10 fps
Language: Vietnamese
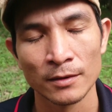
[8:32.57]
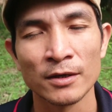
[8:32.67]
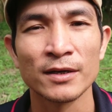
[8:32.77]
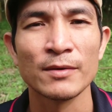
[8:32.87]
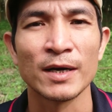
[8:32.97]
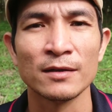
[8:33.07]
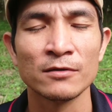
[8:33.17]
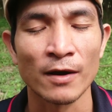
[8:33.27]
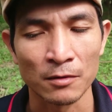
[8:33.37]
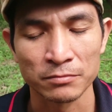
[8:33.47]
thường cái bệnh
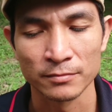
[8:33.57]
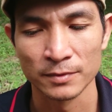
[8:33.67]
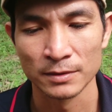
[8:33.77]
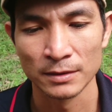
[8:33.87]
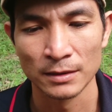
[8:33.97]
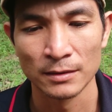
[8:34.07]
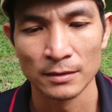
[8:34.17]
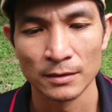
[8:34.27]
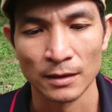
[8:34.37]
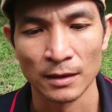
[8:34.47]
thương phòng
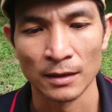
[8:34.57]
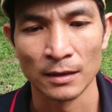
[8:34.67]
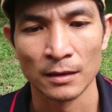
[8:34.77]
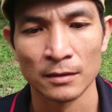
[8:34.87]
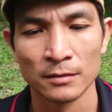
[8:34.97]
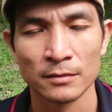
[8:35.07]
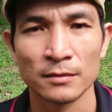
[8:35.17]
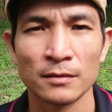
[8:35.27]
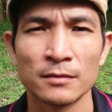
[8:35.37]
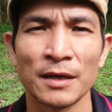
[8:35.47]
à,
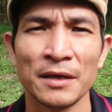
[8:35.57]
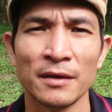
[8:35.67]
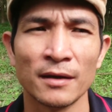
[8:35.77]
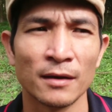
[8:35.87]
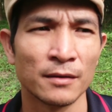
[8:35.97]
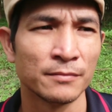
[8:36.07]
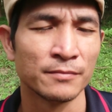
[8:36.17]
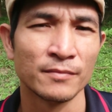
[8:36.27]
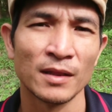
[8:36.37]
thì à,